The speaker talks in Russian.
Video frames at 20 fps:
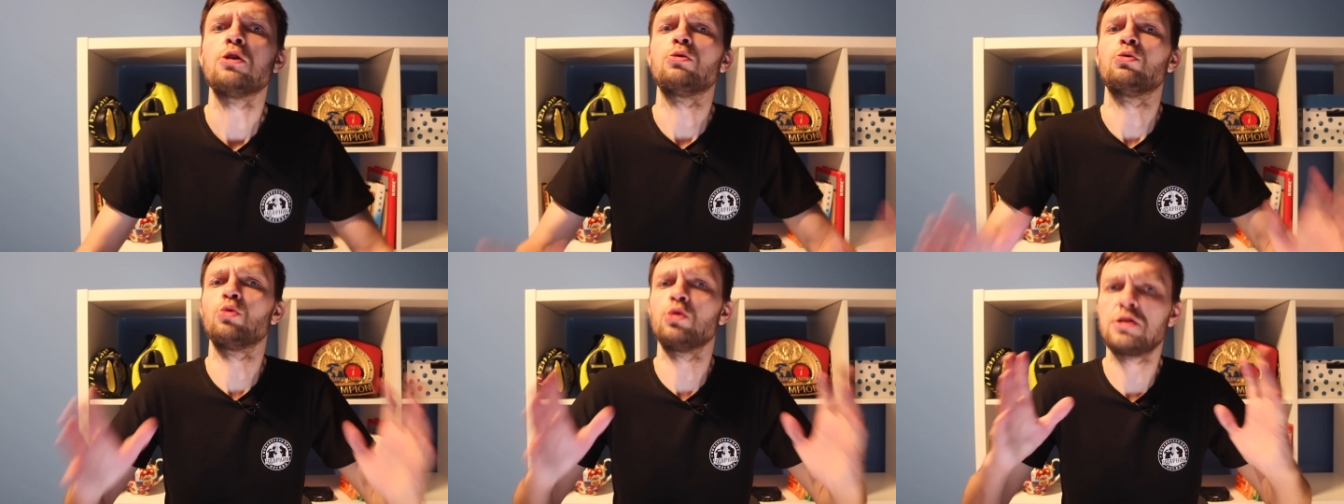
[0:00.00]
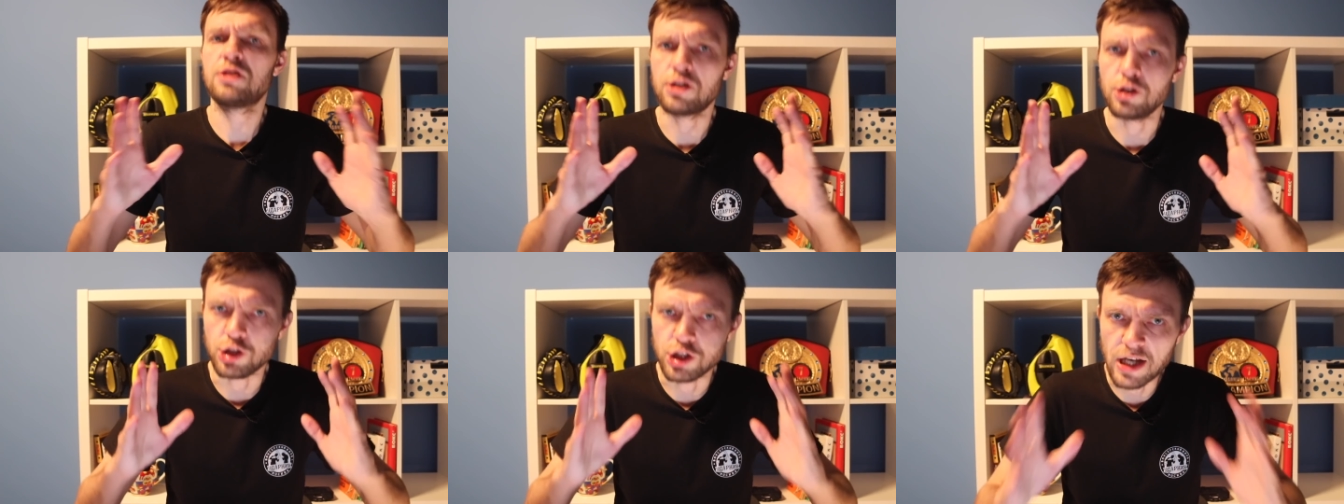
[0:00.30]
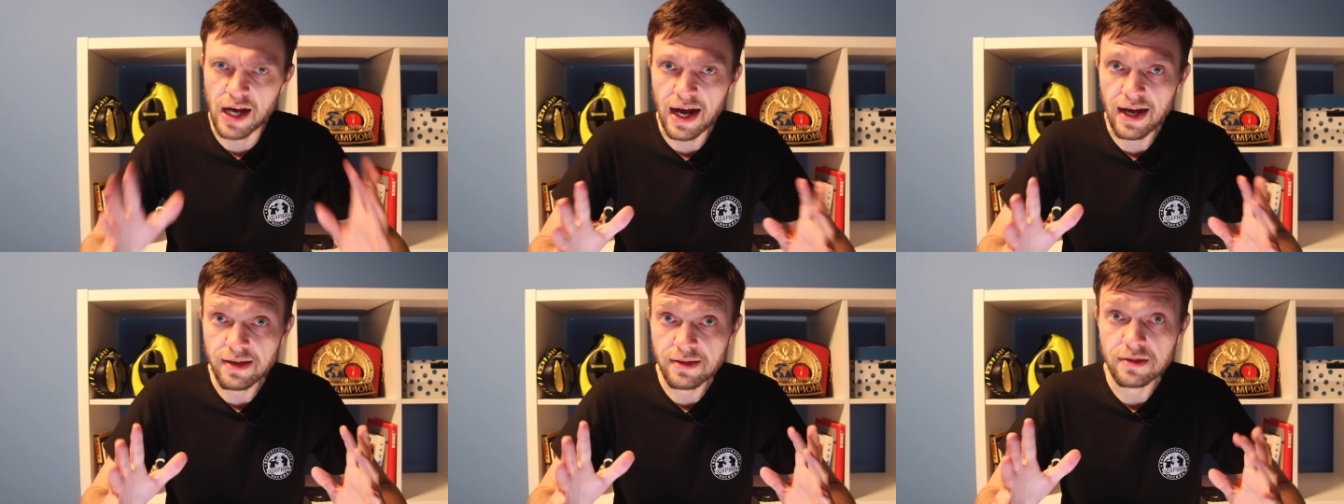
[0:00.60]
Но
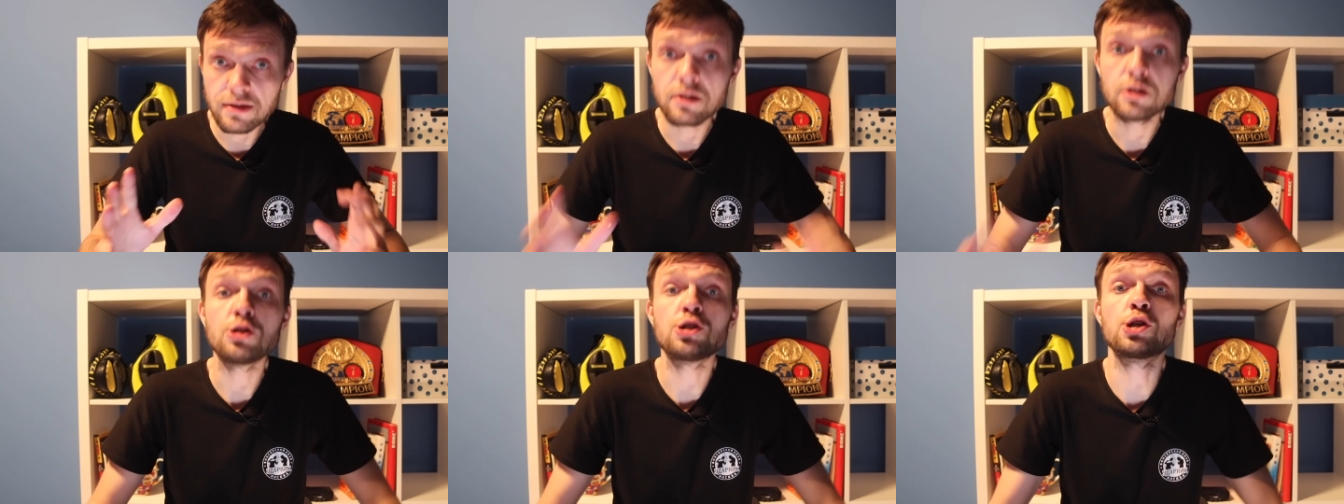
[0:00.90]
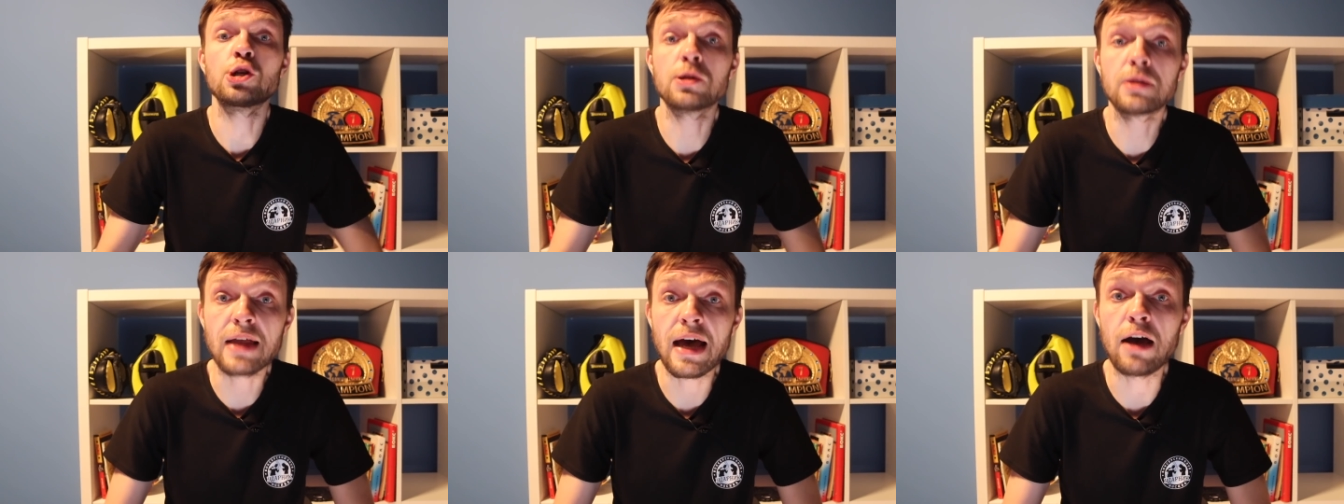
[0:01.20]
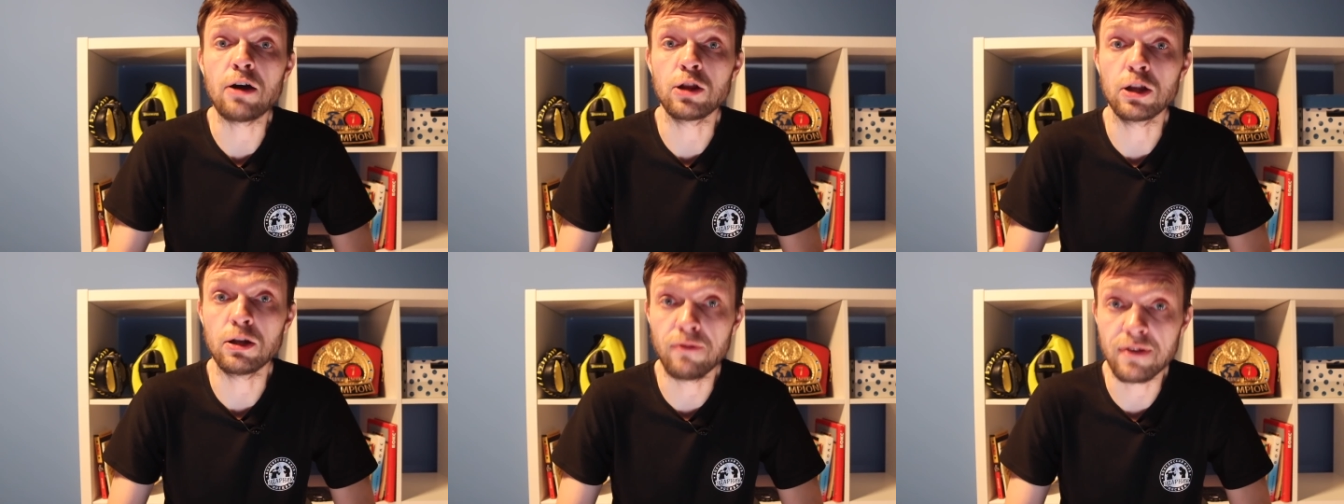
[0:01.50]
сейчас
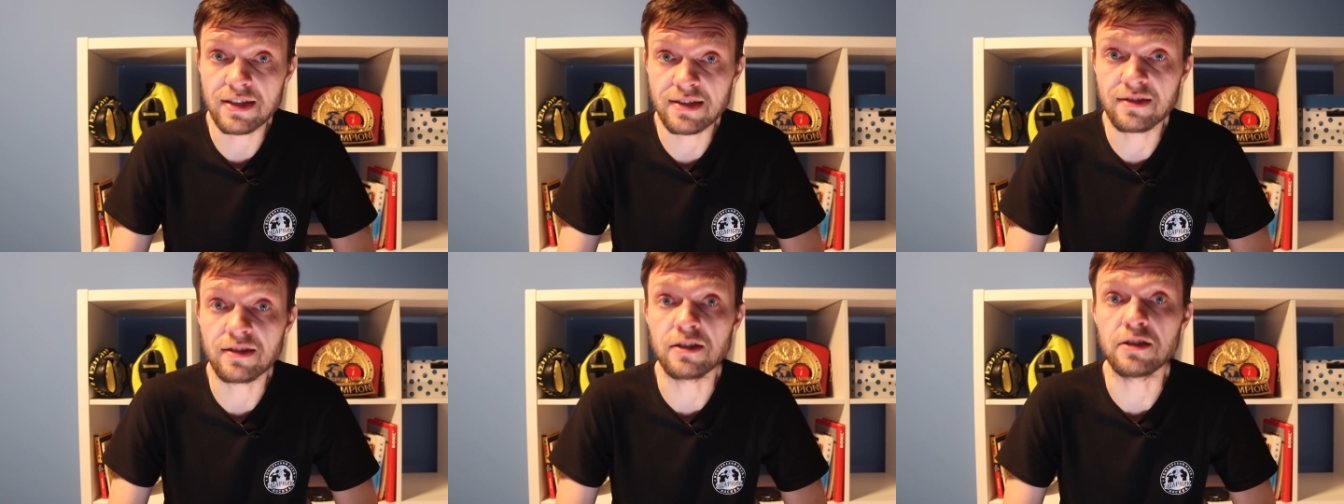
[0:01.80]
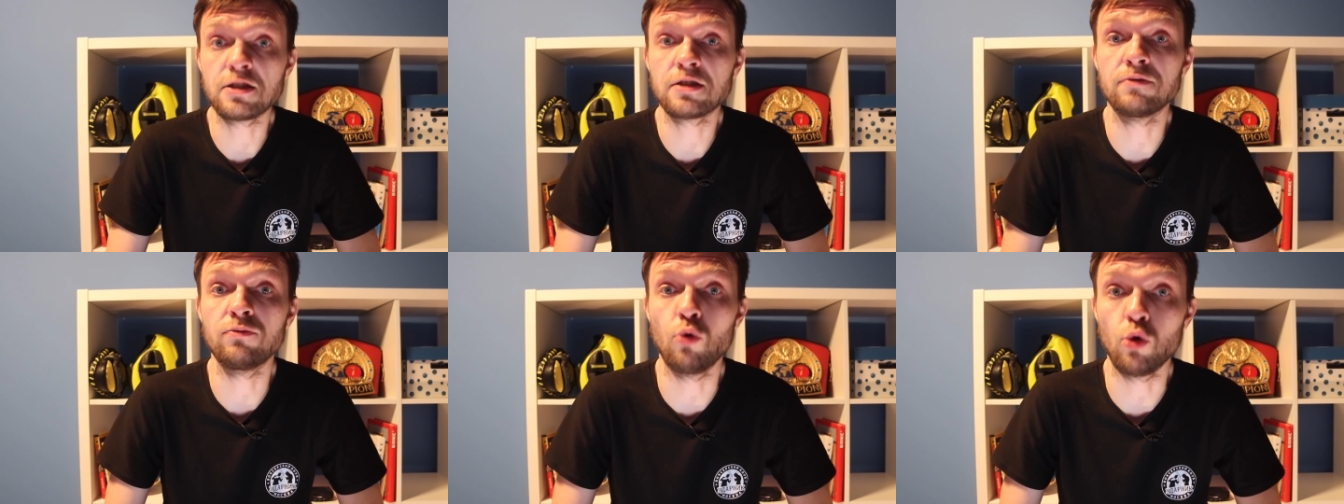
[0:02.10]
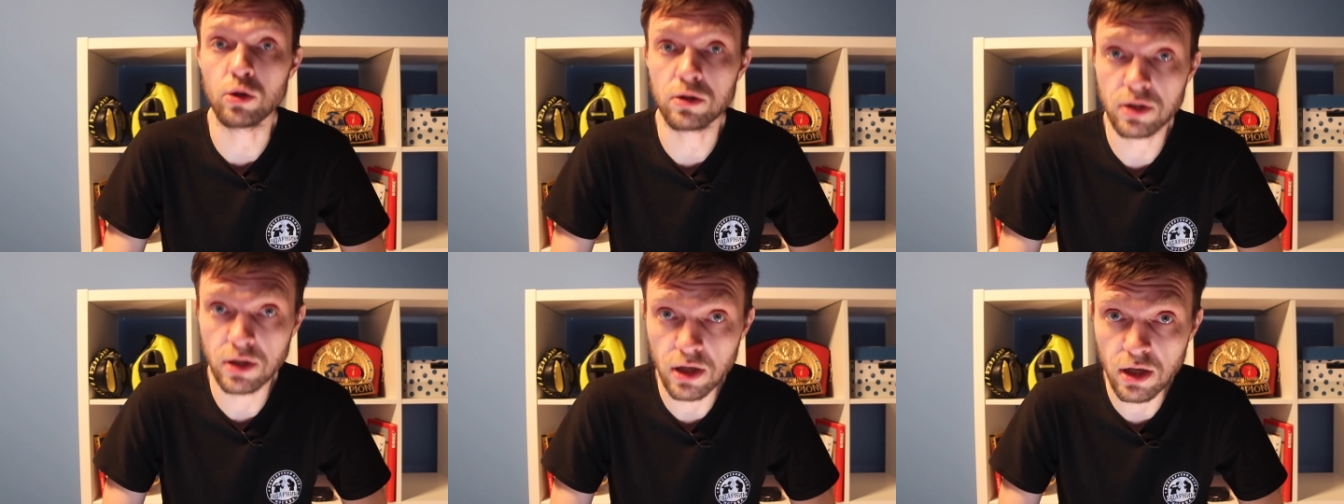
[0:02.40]
читаю новостные
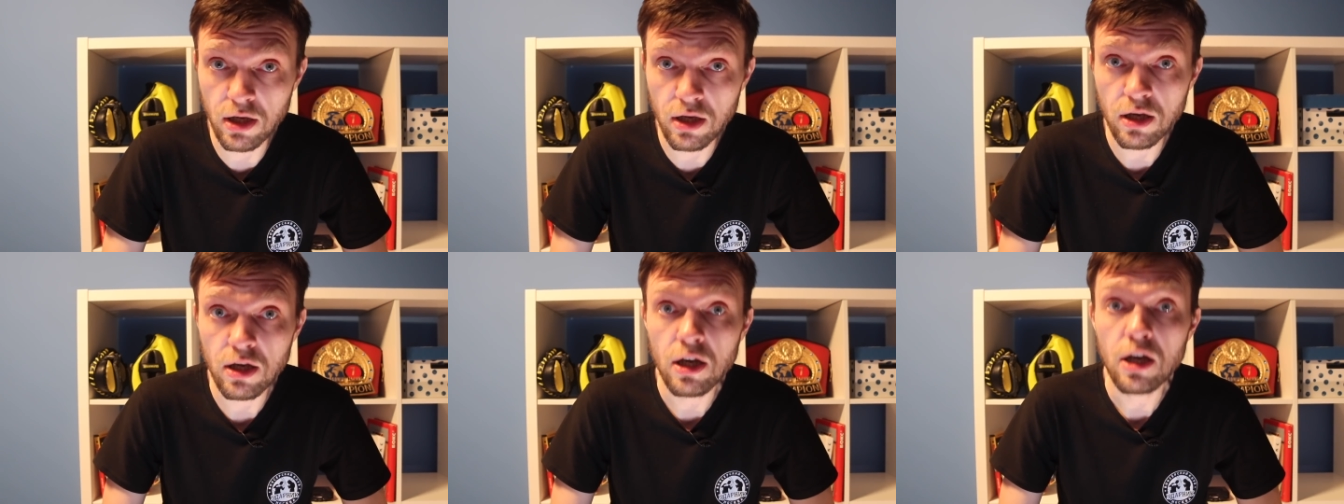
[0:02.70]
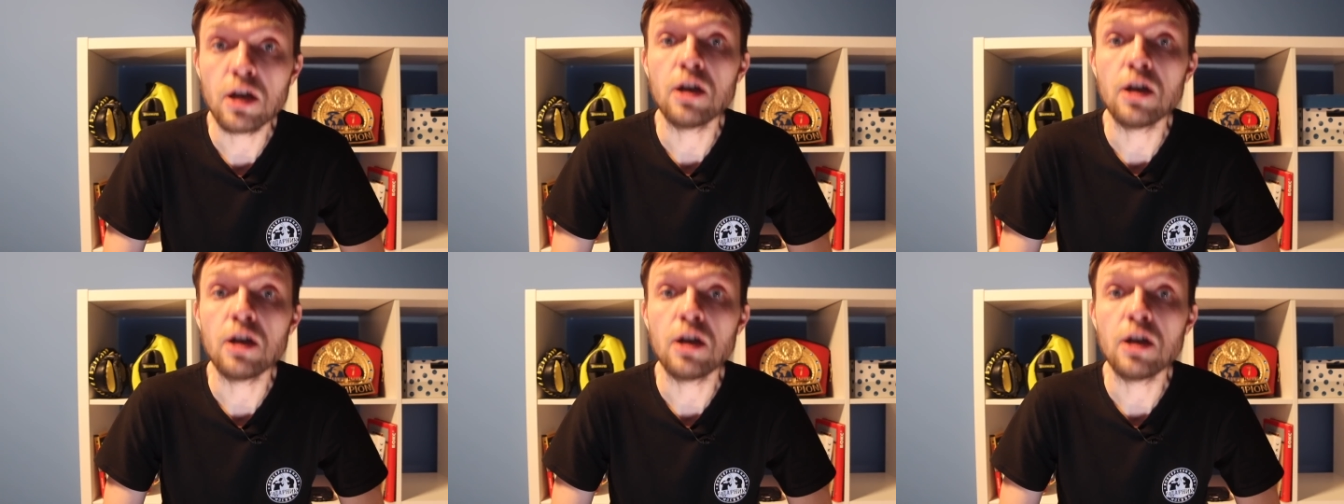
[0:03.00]
сводки,